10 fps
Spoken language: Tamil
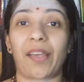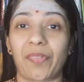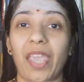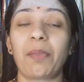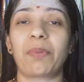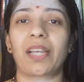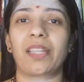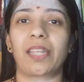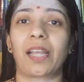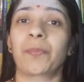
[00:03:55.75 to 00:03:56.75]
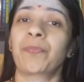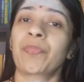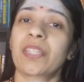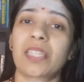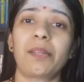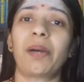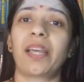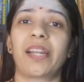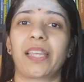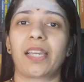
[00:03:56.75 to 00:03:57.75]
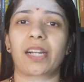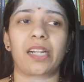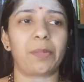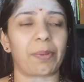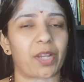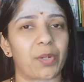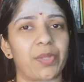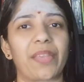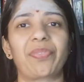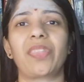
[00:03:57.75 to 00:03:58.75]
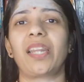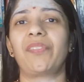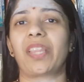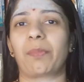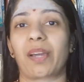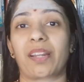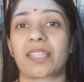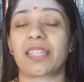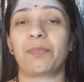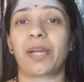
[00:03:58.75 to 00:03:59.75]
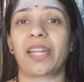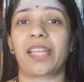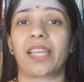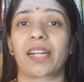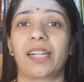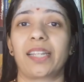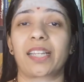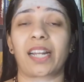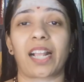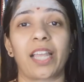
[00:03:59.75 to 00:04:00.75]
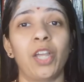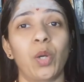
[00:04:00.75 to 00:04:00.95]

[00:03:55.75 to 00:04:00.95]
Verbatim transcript: அதே மாதிரி தான் சினிமா நடிகர்கள்னு பார்க்குறோம் எத்தனை விதமான சினிமா நடிகர்கள் இருக்கிறாங்க